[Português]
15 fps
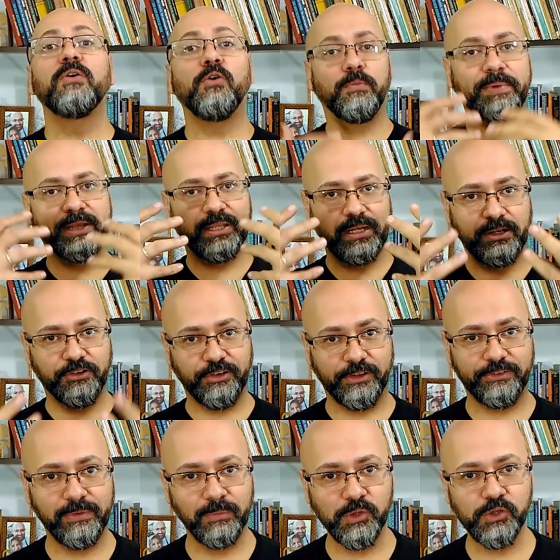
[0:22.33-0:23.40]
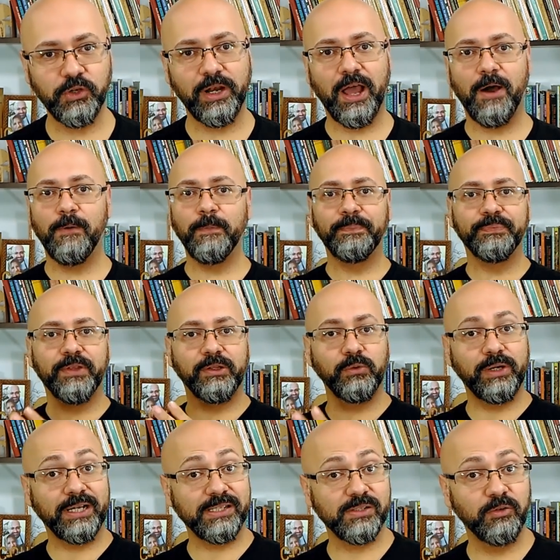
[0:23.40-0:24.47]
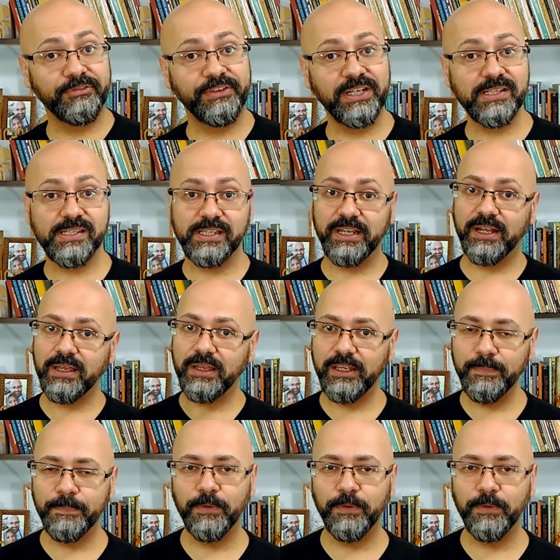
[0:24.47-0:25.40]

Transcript: como inteligência emocional, educação financeira e